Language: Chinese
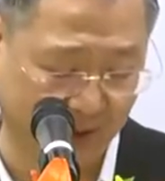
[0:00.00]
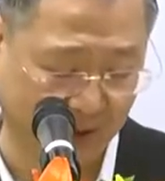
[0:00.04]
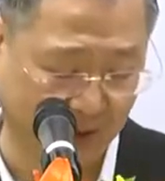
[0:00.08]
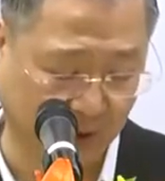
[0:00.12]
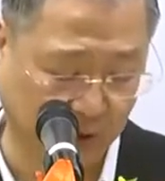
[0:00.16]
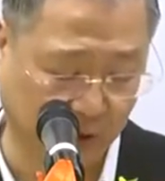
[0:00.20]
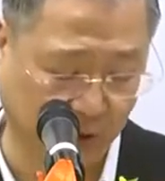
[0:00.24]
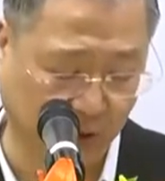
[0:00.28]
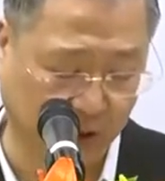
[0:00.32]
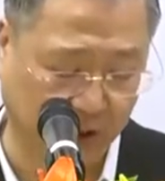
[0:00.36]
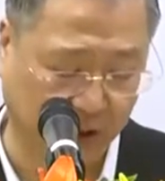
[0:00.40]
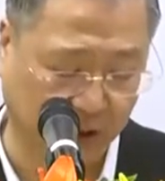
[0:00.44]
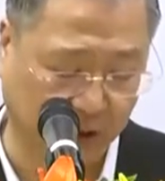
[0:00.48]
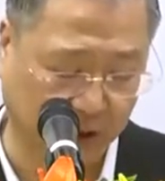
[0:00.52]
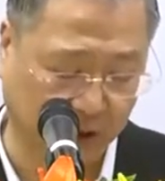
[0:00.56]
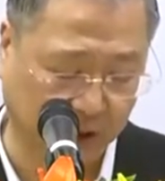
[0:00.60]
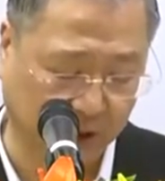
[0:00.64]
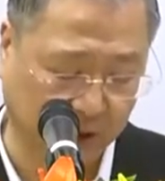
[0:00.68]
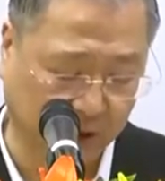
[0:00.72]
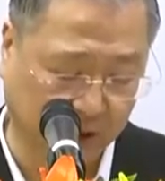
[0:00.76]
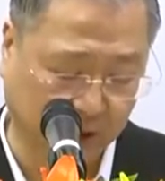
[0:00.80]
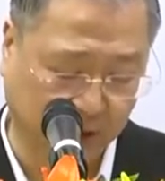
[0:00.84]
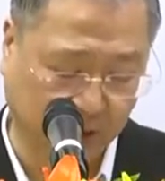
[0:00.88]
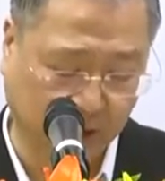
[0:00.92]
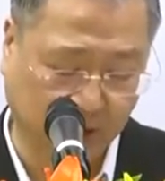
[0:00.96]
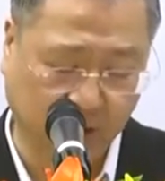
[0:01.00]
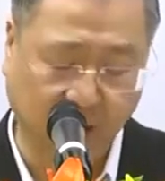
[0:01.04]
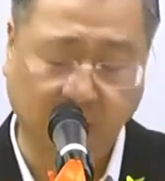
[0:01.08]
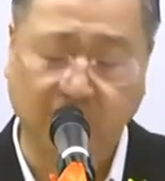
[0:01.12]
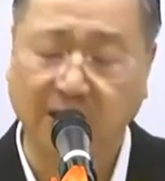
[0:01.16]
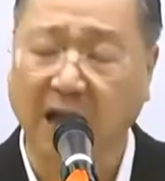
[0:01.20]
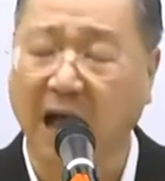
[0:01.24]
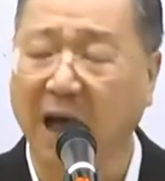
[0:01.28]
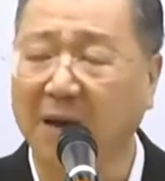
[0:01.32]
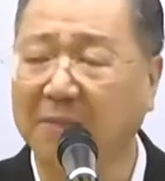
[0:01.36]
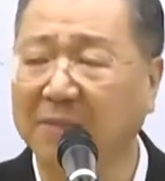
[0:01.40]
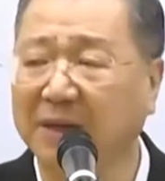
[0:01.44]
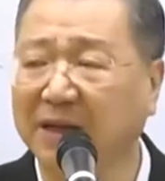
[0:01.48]
所以
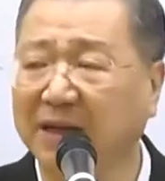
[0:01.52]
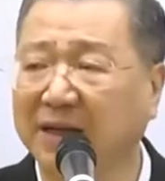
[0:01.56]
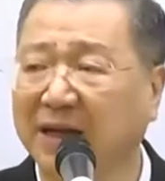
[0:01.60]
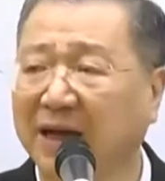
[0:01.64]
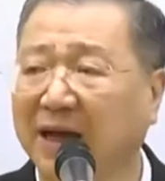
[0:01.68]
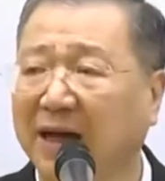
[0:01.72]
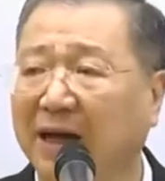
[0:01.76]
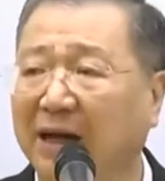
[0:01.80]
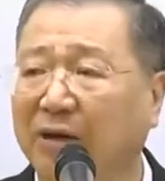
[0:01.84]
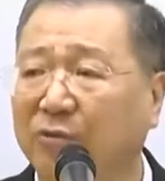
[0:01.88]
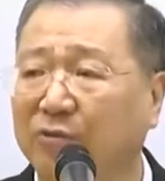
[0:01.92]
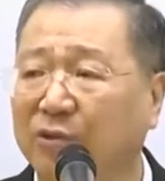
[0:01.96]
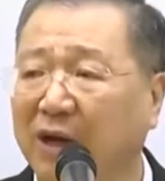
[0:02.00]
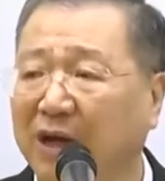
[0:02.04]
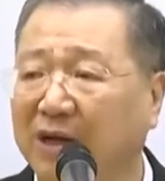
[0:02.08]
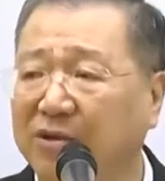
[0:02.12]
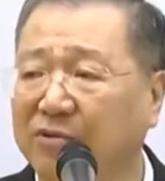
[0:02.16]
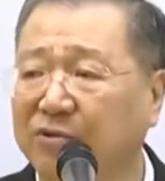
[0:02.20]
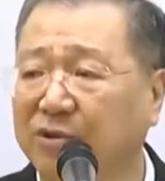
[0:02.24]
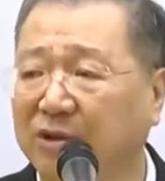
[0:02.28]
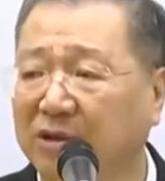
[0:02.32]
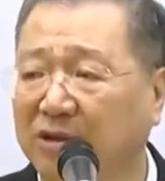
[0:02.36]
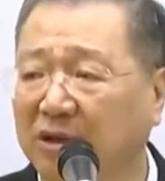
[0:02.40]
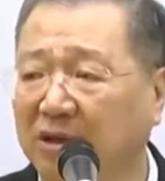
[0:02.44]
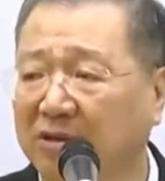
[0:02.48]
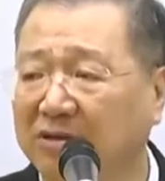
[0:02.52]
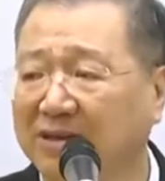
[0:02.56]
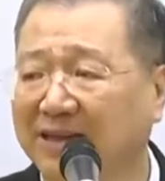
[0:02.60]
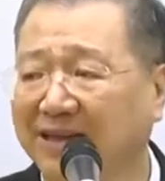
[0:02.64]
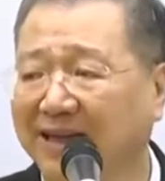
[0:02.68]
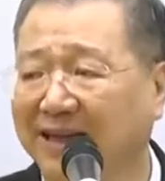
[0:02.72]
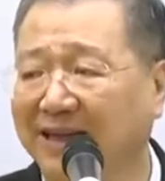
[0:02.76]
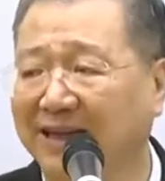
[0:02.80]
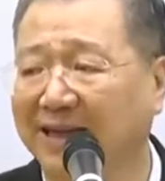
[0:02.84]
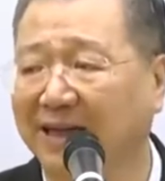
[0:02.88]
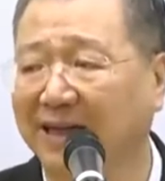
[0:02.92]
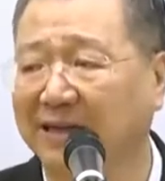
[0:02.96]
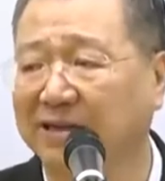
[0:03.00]
他们呢，圆觉道的
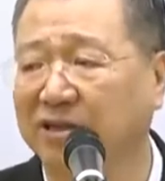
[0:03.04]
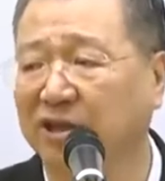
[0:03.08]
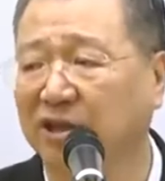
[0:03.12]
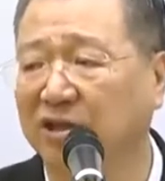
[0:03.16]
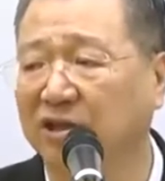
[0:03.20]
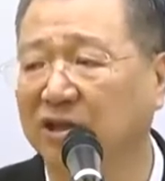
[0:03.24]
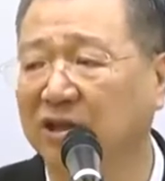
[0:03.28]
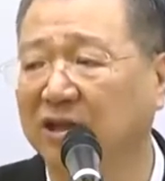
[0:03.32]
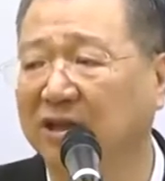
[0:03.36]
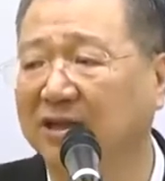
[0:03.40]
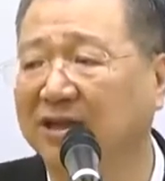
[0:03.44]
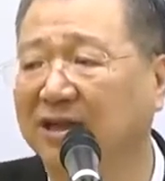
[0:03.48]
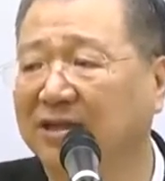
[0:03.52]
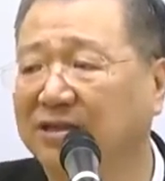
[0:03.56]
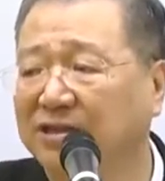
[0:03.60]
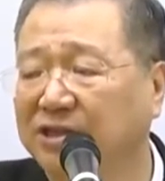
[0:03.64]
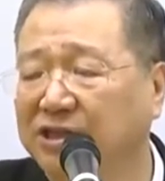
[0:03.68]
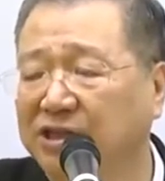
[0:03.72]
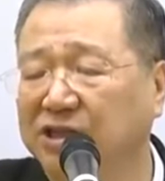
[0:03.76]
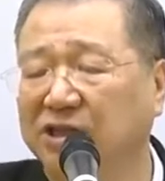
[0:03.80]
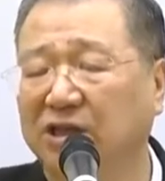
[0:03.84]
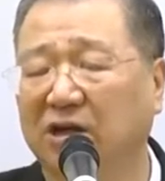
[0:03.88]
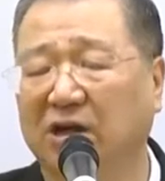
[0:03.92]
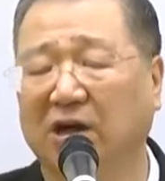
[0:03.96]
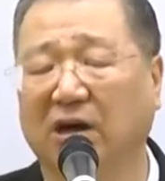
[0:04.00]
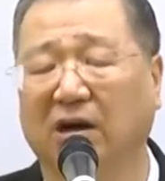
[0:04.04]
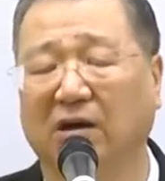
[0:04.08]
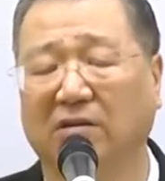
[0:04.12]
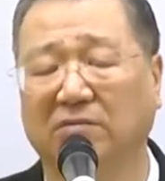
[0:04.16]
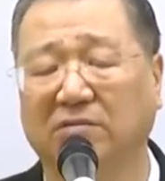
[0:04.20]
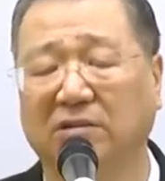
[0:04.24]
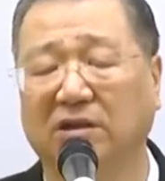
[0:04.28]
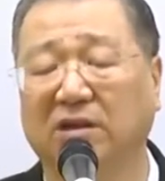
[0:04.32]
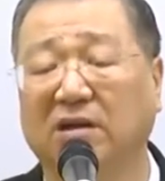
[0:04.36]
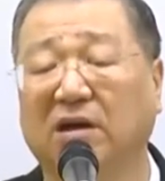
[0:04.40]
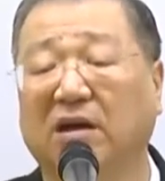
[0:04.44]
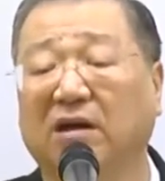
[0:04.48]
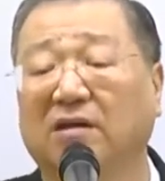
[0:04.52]
人呢，第一根基好，
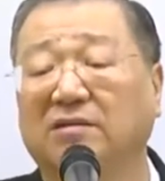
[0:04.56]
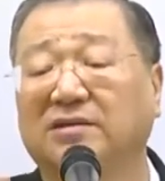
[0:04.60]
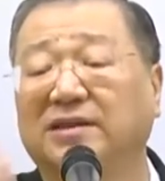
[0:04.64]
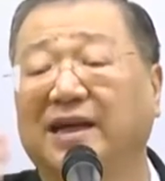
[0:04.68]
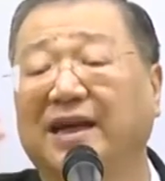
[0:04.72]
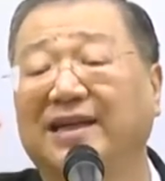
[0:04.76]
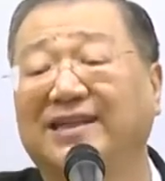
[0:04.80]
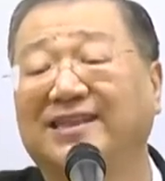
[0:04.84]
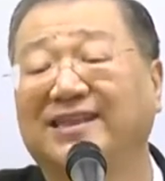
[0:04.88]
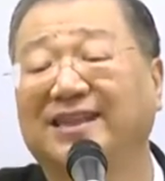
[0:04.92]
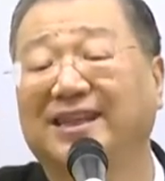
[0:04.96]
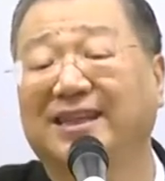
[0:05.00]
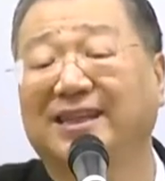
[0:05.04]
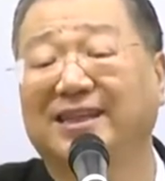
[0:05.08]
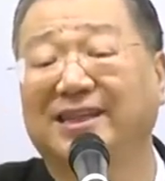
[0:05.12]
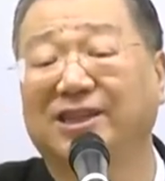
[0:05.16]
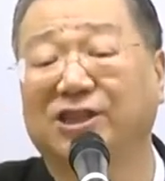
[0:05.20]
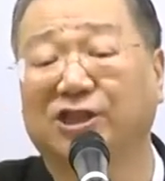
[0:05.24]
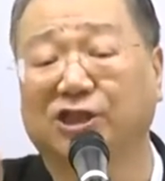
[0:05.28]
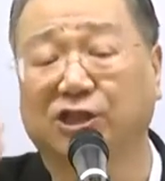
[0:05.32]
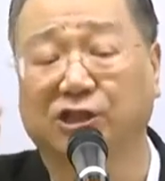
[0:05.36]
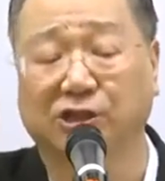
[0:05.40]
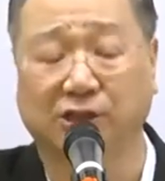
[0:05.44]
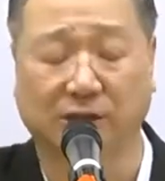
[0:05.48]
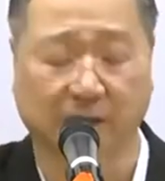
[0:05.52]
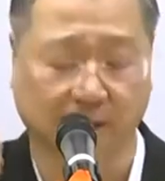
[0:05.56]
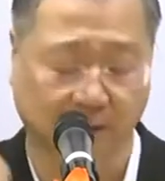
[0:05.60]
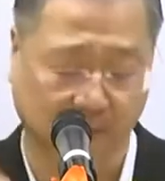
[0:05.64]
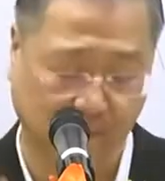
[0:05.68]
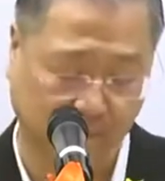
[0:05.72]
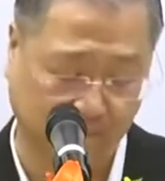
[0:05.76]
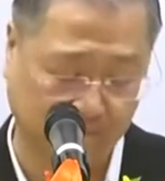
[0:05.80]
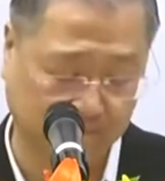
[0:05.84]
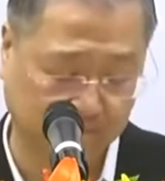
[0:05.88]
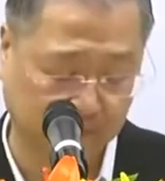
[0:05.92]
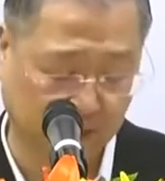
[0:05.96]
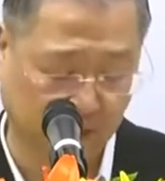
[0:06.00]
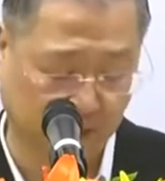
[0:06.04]
第二在这一世呢，
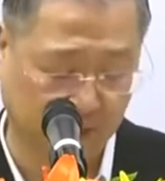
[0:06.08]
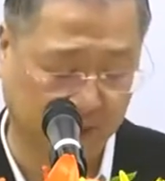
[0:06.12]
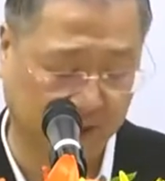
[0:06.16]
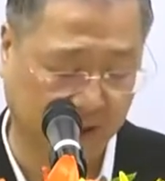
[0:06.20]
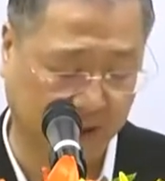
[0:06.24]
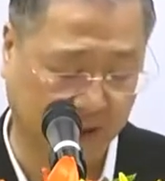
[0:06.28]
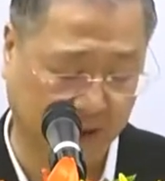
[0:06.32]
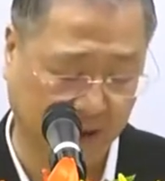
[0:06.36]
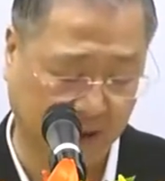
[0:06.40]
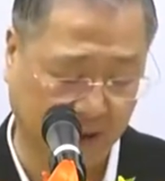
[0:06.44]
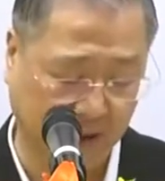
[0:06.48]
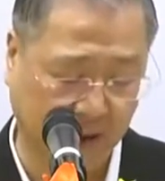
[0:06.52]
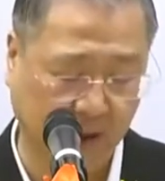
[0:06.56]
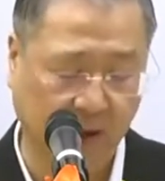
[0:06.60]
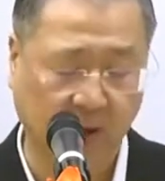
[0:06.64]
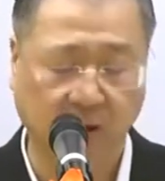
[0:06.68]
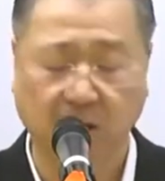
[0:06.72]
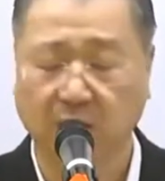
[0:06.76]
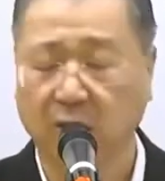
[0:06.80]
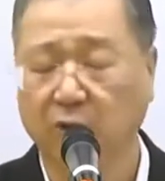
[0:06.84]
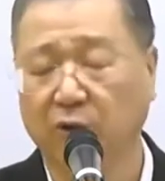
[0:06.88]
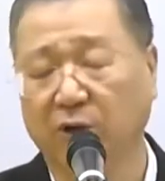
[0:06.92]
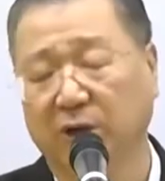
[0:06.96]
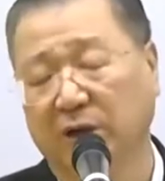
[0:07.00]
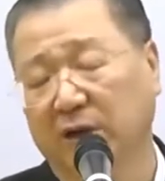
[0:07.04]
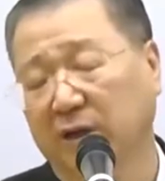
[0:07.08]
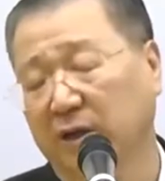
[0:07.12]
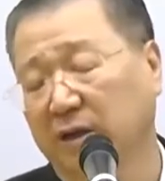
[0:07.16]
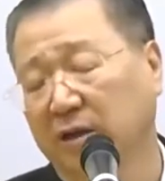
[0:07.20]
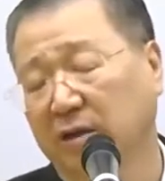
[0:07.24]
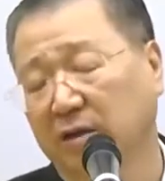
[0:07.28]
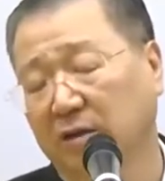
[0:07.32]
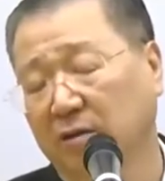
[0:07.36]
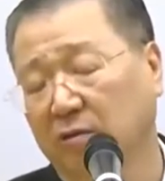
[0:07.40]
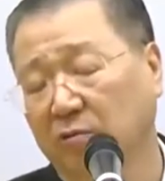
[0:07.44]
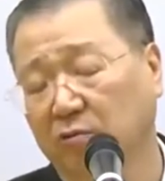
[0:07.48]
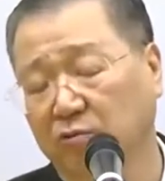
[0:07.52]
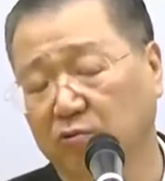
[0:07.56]
他们呢会
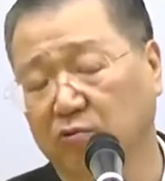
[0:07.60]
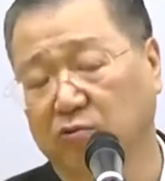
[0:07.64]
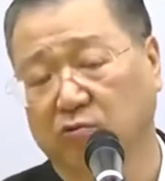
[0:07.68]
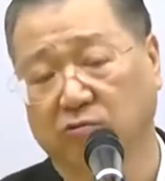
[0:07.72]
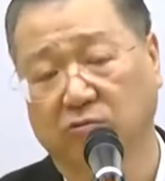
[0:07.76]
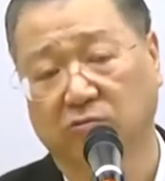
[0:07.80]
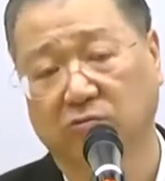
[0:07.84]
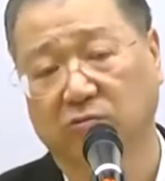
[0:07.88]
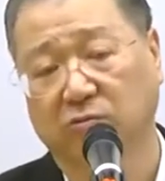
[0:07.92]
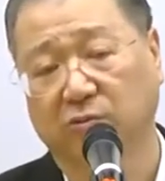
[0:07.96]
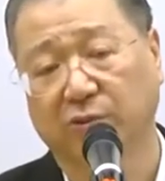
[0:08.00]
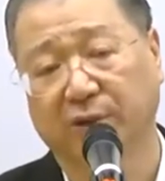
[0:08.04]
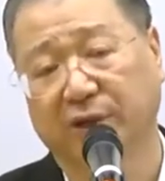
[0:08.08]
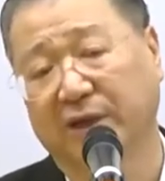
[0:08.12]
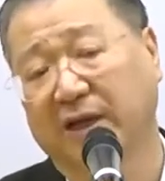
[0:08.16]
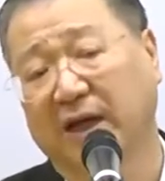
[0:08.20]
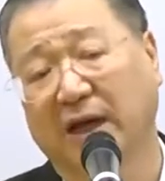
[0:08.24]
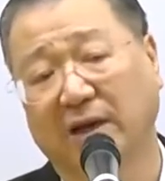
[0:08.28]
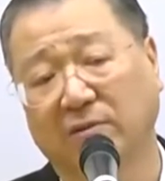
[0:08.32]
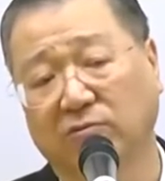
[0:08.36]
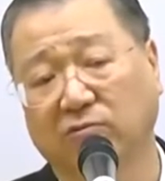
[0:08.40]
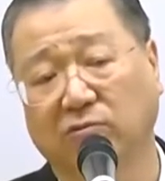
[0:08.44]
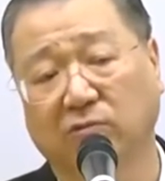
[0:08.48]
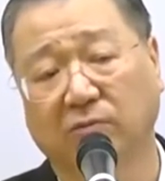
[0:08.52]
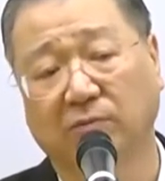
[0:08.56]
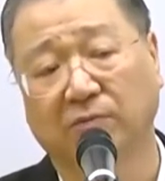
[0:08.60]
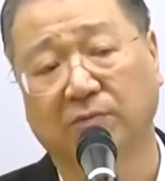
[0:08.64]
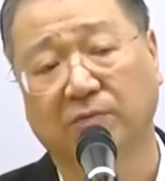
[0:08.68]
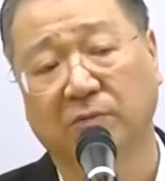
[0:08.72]
悟会开悟。